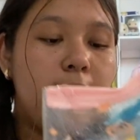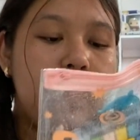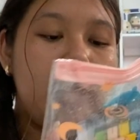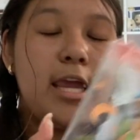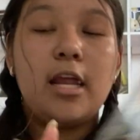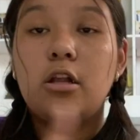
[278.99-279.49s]

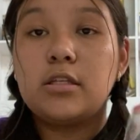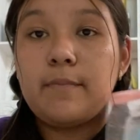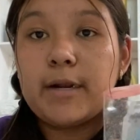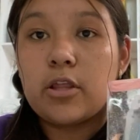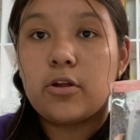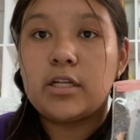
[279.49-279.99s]
Y los
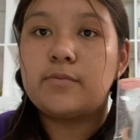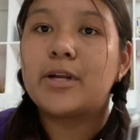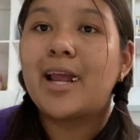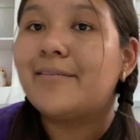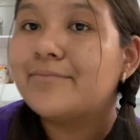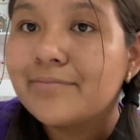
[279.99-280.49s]
separadores
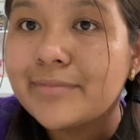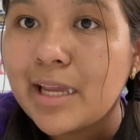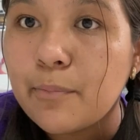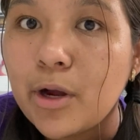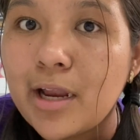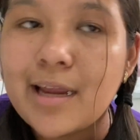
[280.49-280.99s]
porque
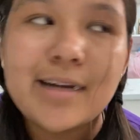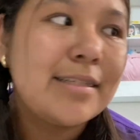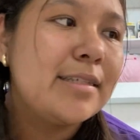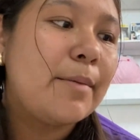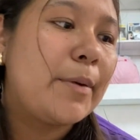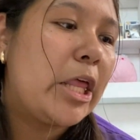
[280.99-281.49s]
¿quién puede leer
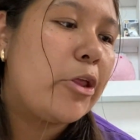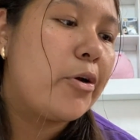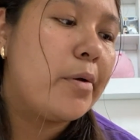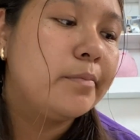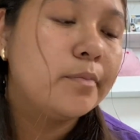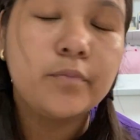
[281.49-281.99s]
sin
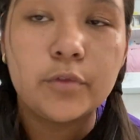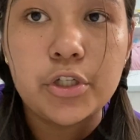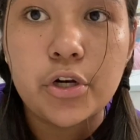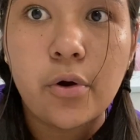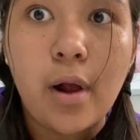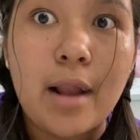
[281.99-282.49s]
separador? Yo
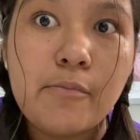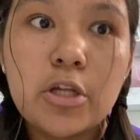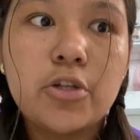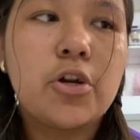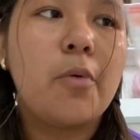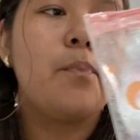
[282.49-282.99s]
no, al
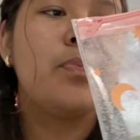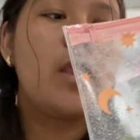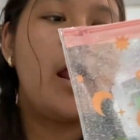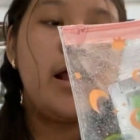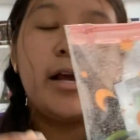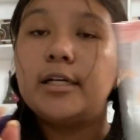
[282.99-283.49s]
menos yo no.
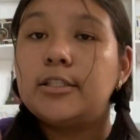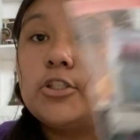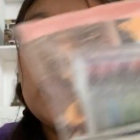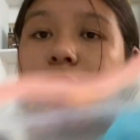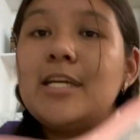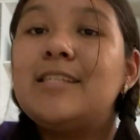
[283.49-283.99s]

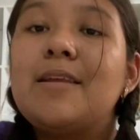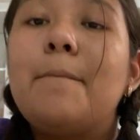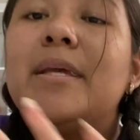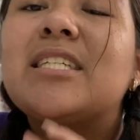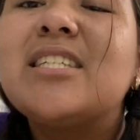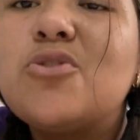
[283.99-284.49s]
Entonces,
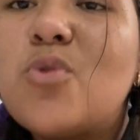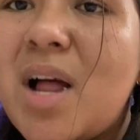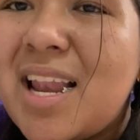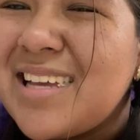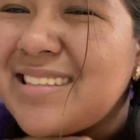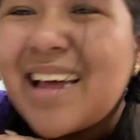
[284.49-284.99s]
mis
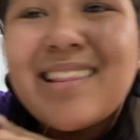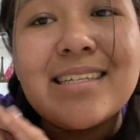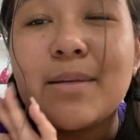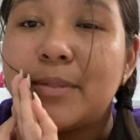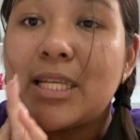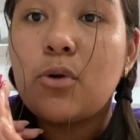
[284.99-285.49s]
rituales antes de
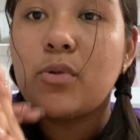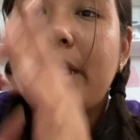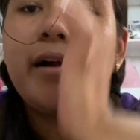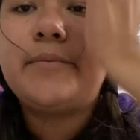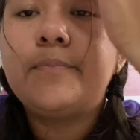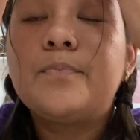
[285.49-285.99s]
empezar una
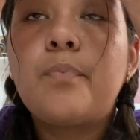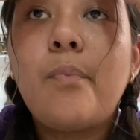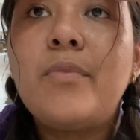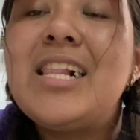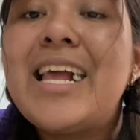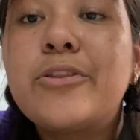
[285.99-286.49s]

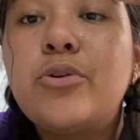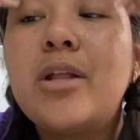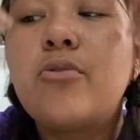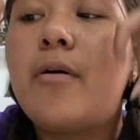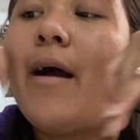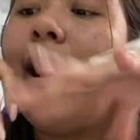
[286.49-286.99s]
lectura
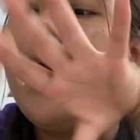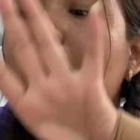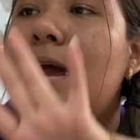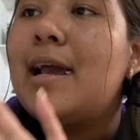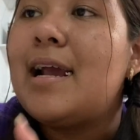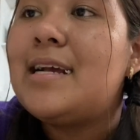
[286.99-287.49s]
nueva
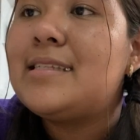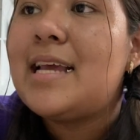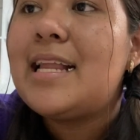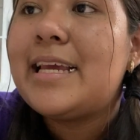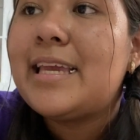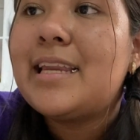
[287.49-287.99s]
es
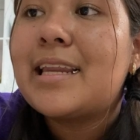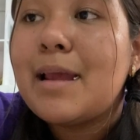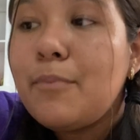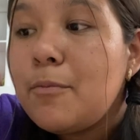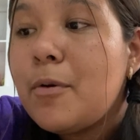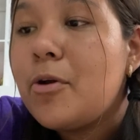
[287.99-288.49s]
elegir qué
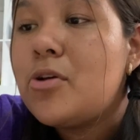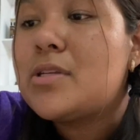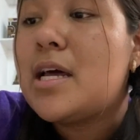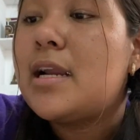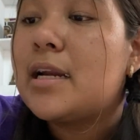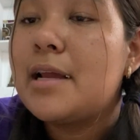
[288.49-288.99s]
pluma voy a
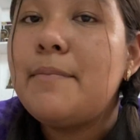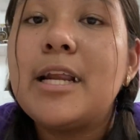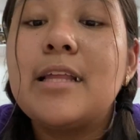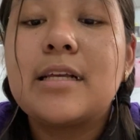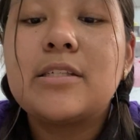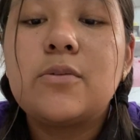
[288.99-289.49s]
usar, qué
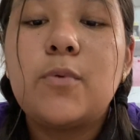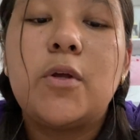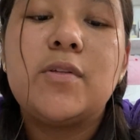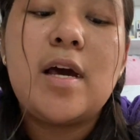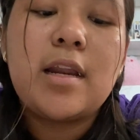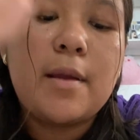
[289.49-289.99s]
marca textos voy a
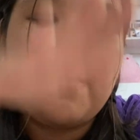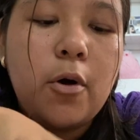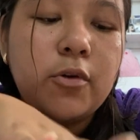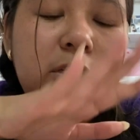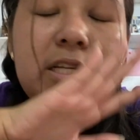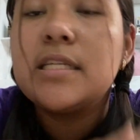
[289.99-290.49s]
usar, qué
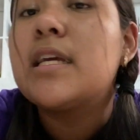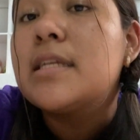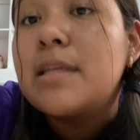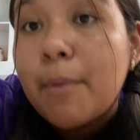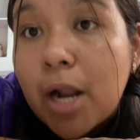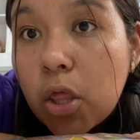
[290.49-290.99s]
post-its y qué
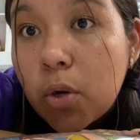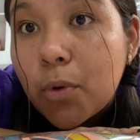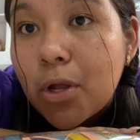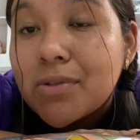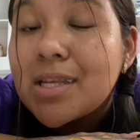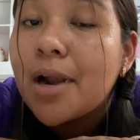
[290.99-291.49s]
separador voy
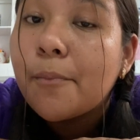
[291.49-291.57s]
a usar.